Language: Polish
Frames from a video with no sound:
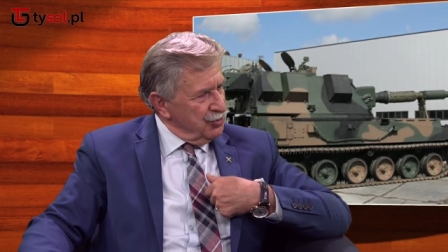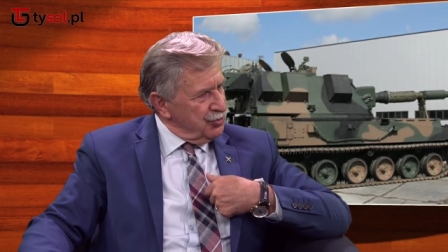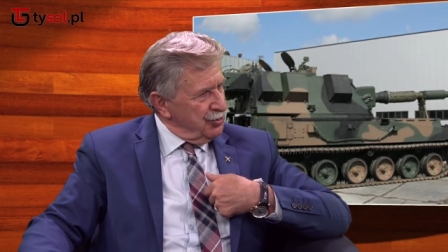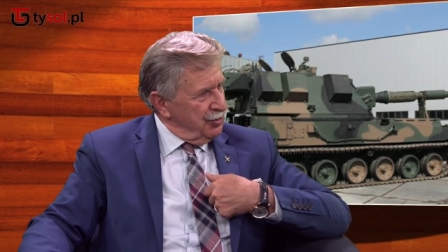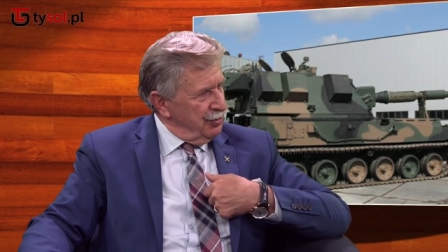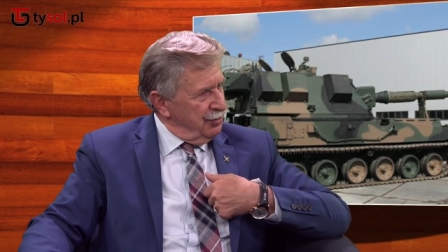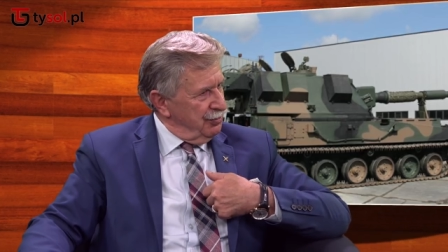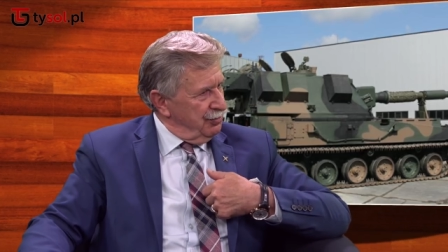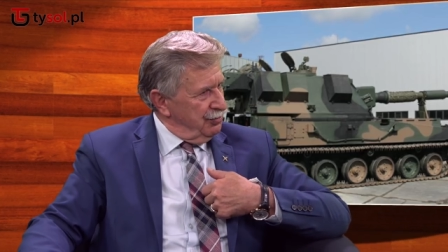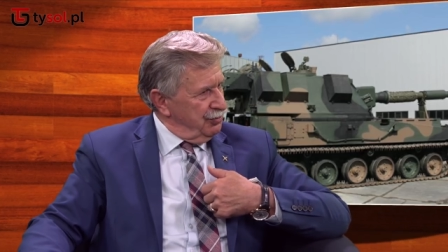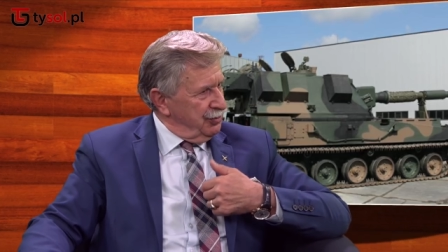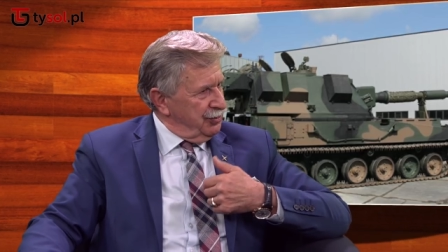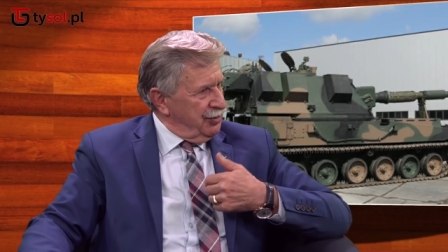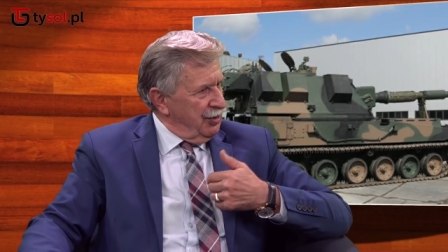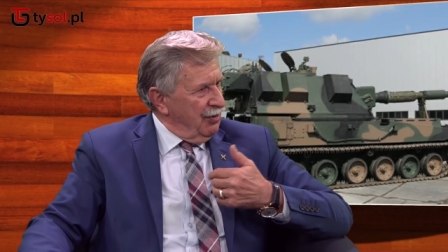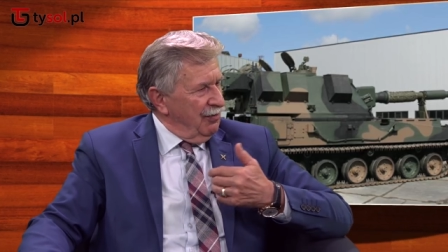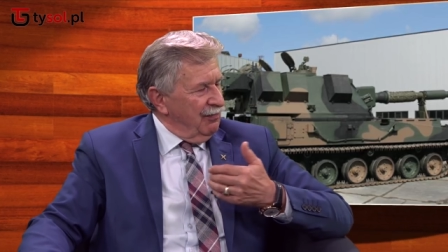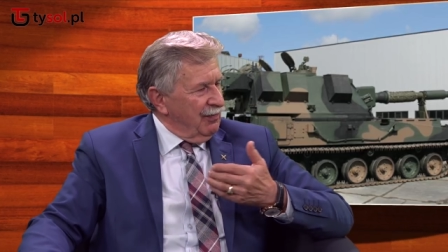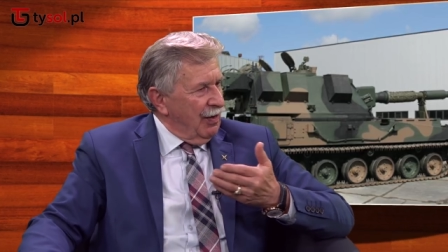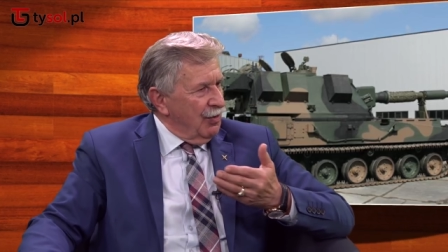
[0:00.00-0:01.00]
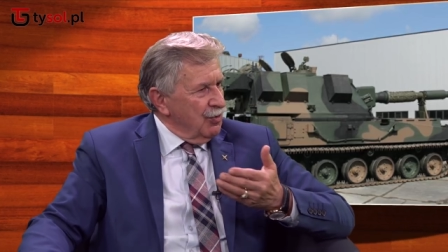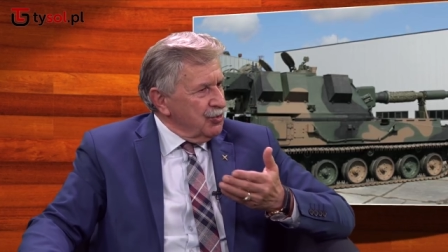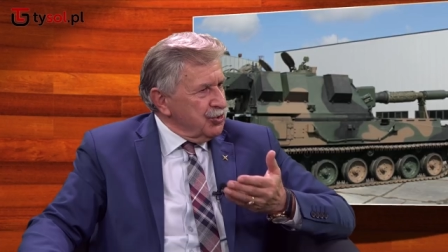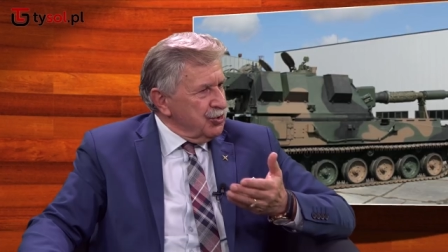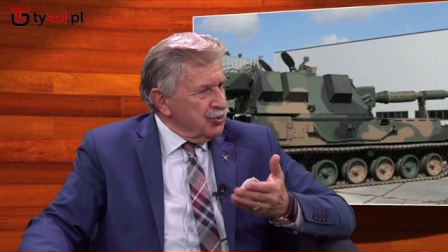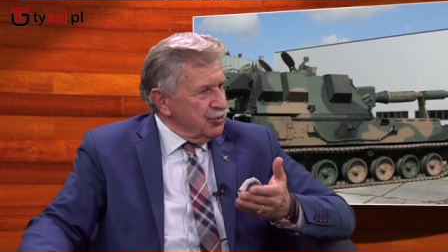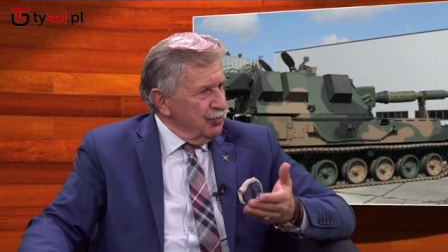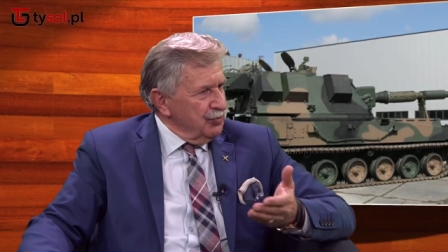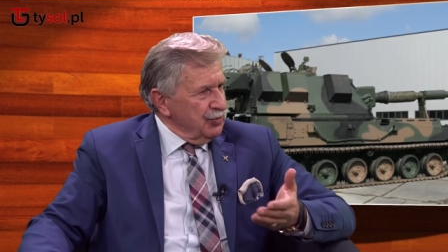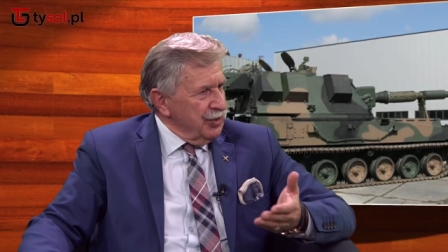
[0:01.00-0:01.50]
że kierowało
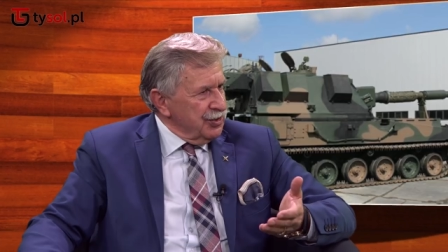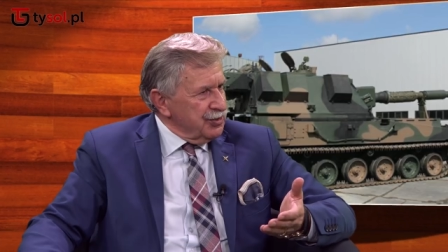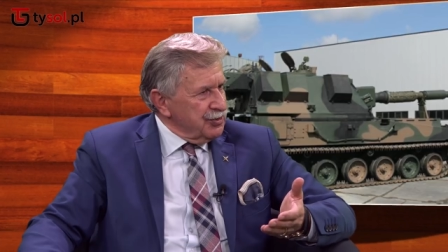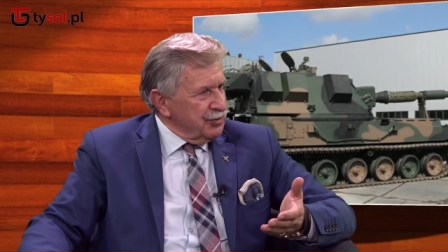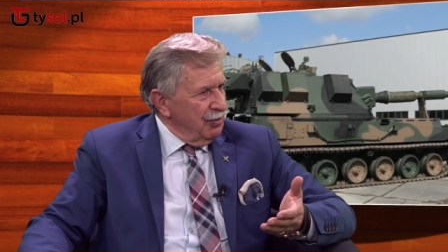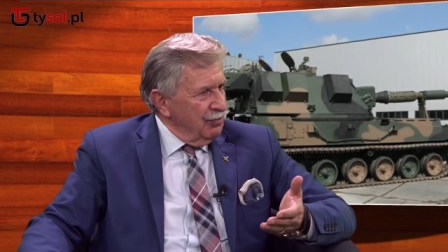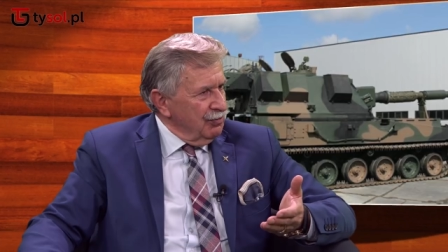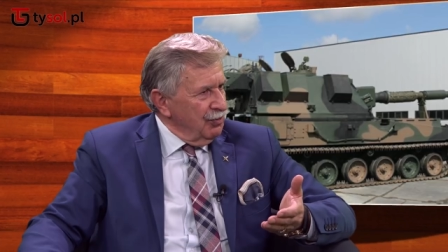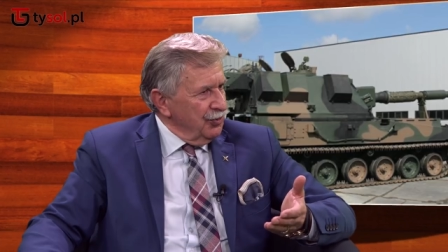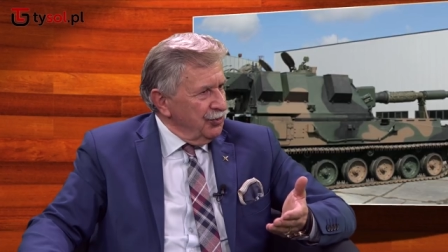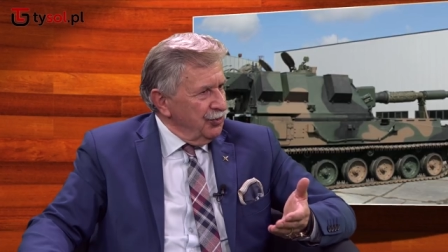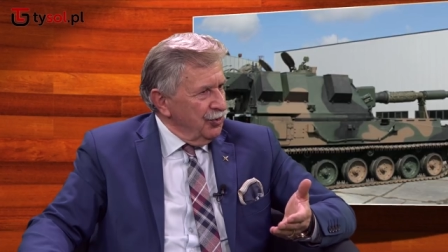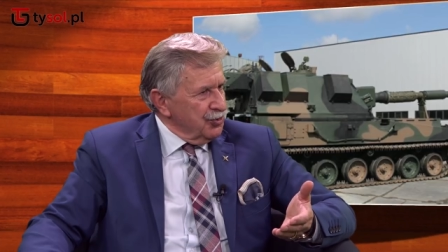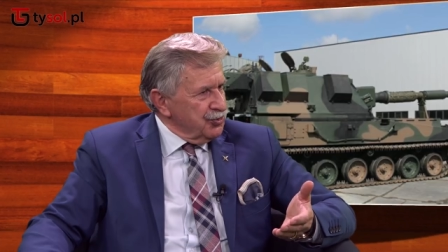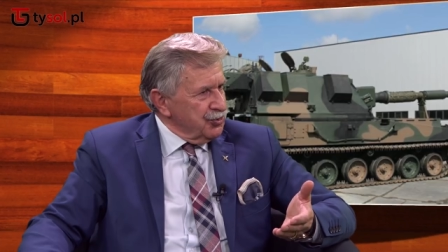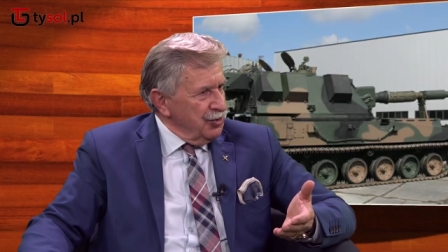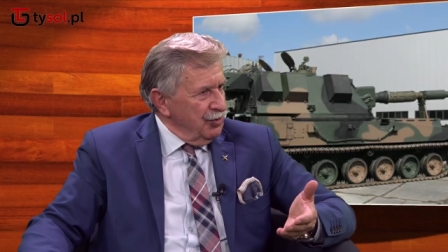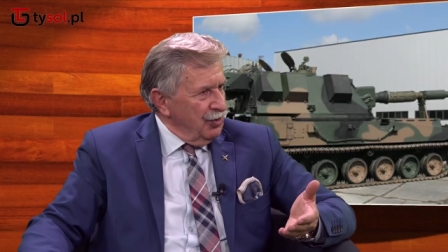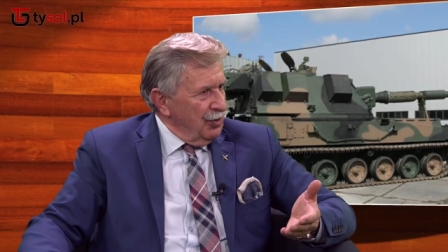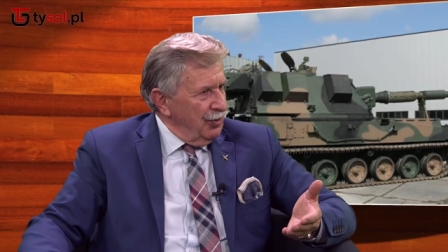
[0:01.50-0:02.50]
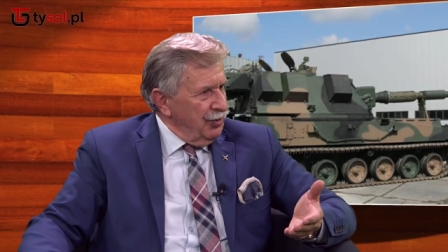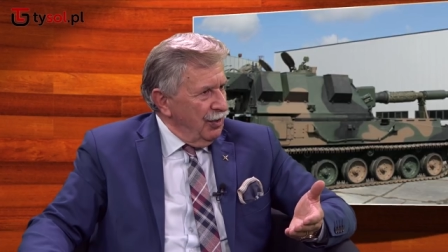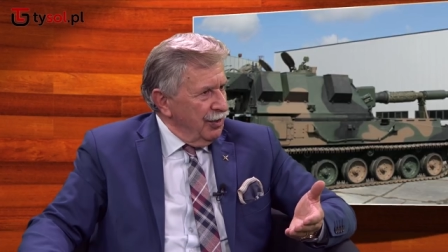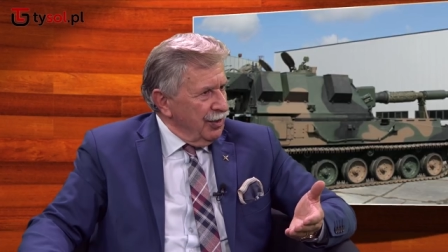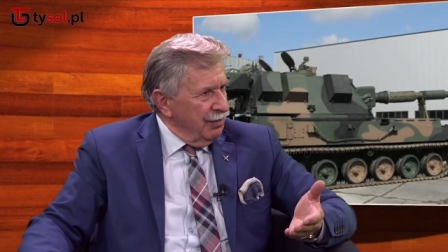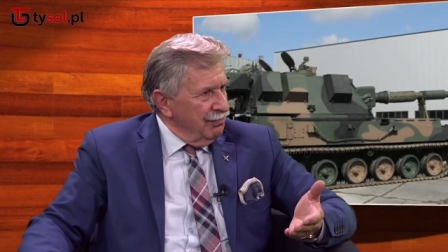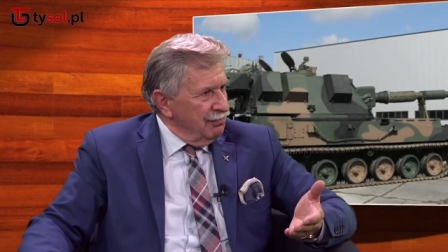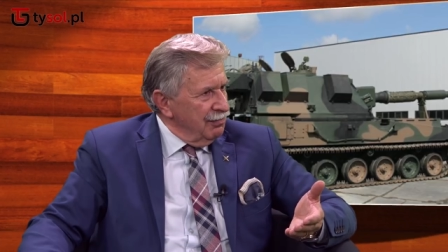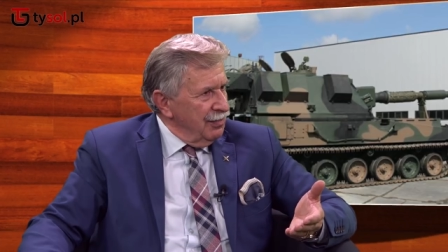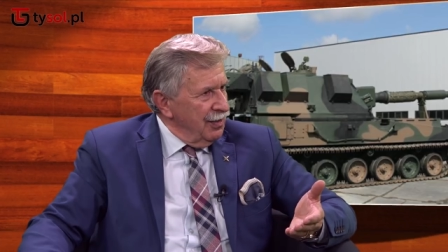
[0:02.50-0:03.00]
się żołnierską godnością i
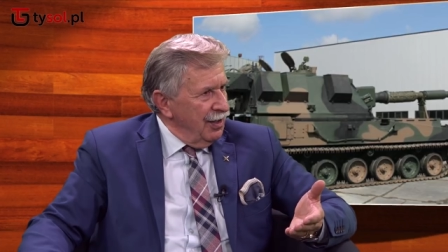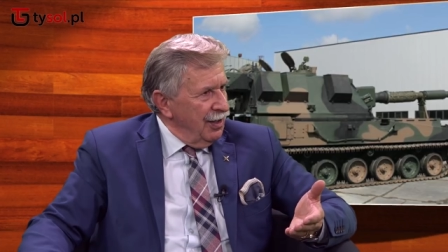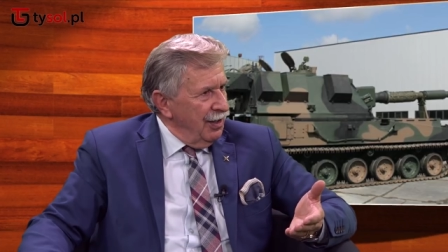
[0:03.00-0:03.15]
honorem.